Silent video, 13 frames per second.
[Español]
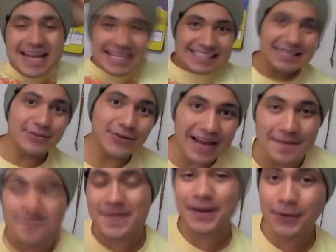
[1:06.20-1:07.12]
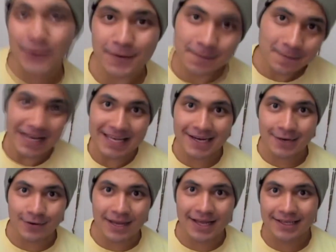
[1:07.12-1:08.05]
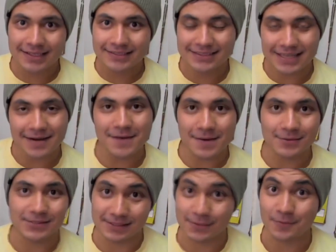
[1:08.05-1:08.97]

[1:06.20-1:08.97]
ha sido la peor película si hablamos de